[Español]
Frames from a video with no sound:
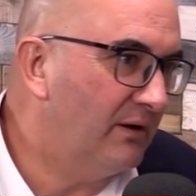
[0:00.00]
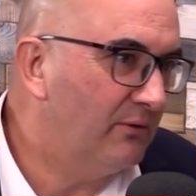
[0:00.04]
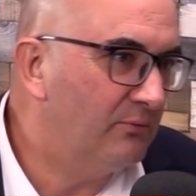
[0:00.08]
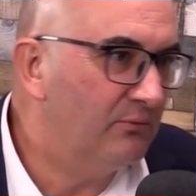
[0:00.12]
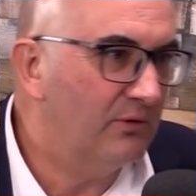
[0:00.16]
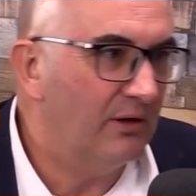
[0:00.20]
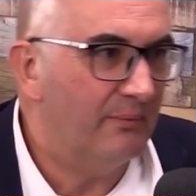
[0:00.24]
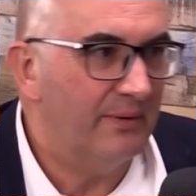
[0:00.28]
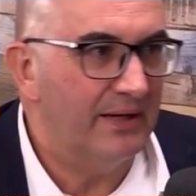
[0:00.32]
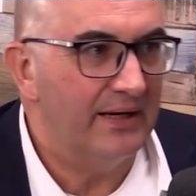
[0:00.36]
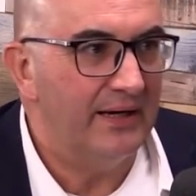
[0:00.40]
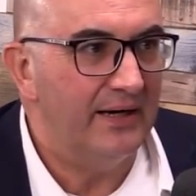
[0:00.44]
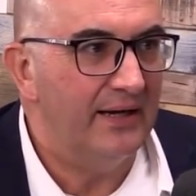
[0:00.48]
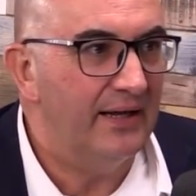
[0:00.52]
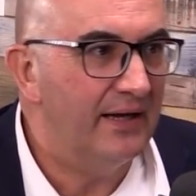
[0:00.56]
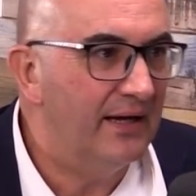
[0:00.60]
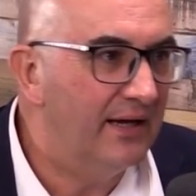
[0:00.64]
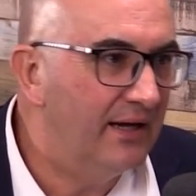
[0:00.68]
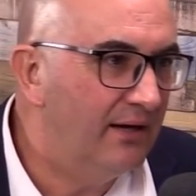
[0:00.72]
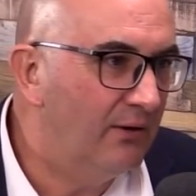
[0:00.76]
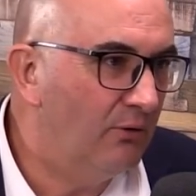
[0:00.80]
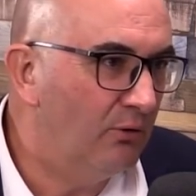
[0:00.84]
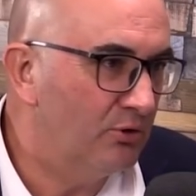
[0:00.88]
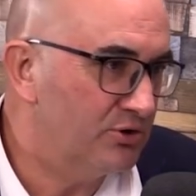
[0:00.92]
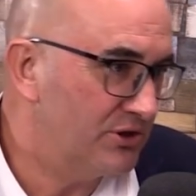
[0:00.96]
de alguna
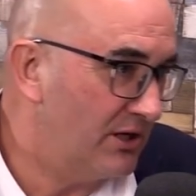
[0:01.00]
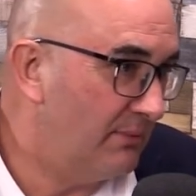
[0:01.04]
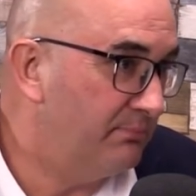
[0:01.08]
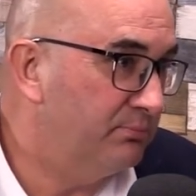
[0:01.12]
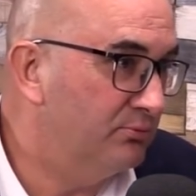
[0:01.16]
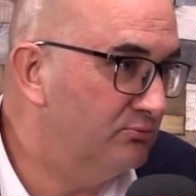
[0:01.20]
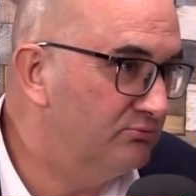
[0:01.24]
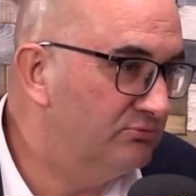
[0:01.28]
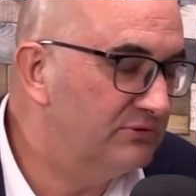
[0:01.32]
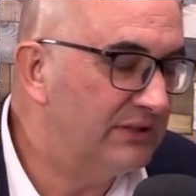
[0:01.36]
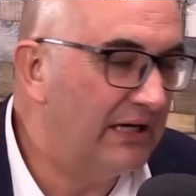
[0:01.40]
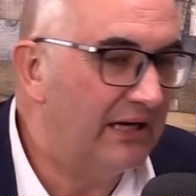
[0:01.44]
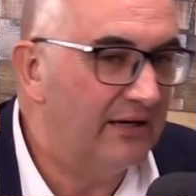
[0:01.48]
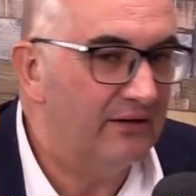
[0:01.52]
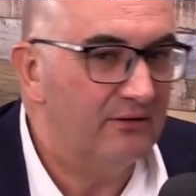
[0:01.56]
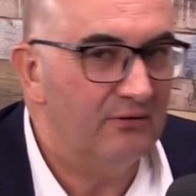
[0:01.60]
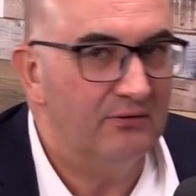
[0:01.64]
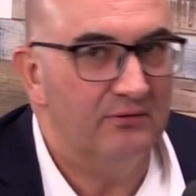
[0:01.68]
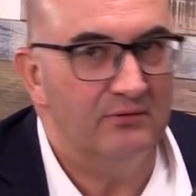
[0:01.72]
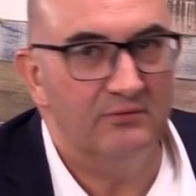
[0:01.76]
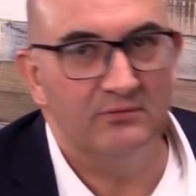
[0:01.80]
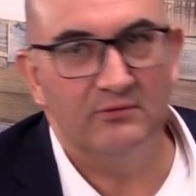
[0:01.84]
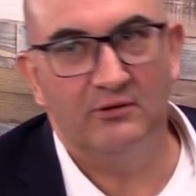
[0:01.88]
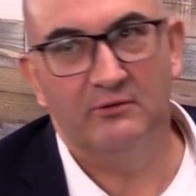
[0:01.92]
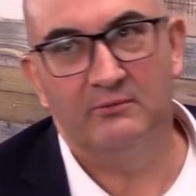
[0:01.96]
manera o se
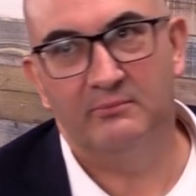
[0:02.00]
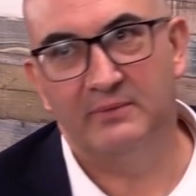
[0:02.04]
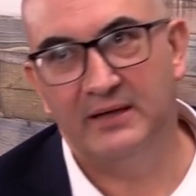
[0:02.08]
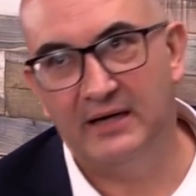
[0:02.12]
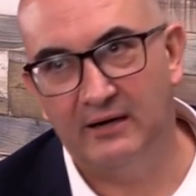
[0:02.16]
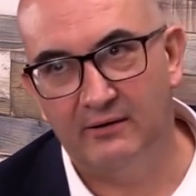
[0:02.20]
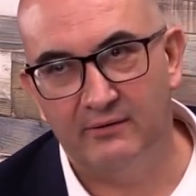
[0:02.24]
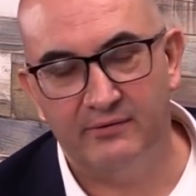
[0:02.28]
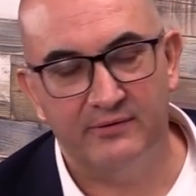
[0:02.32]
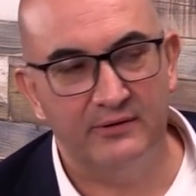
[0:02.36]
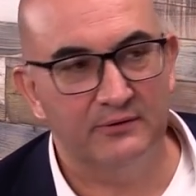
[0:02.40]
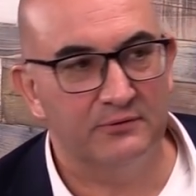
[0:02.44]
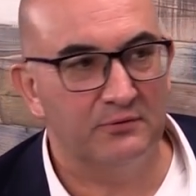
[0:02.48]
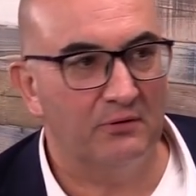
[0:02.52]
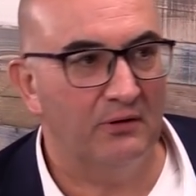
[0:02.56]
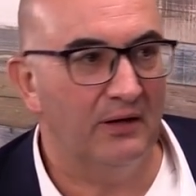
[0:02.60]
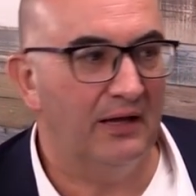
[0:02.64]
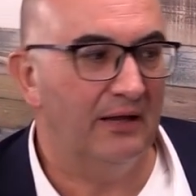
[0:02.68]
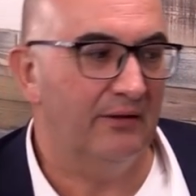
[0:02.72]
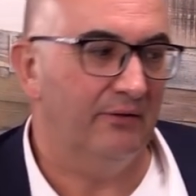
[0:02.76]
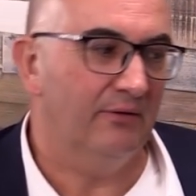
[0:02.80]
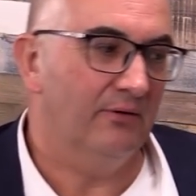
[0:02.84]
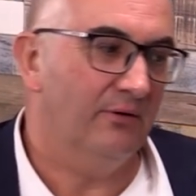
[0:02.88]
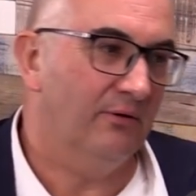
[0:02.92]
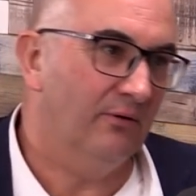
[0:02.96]
apuntaron o miraron hacia otro
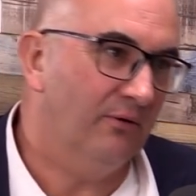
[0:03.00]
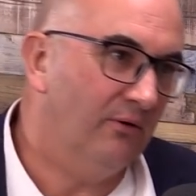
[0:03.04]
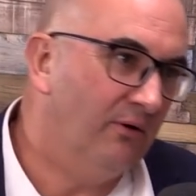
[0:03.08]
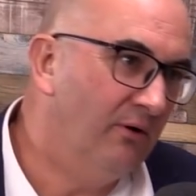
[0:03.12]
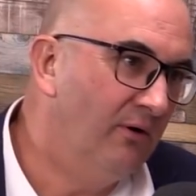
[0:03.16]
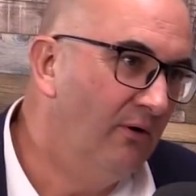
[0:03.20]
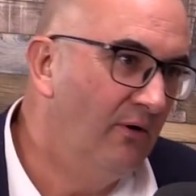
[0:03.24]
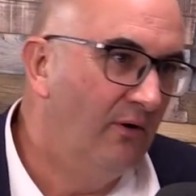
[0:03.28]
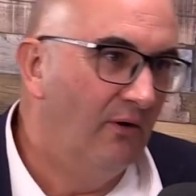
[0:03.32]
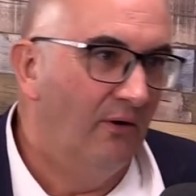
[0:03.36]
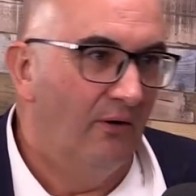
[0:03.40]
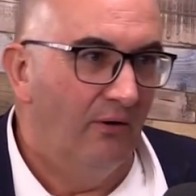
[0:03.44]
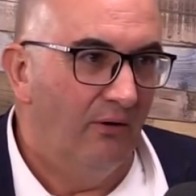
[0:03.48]
lado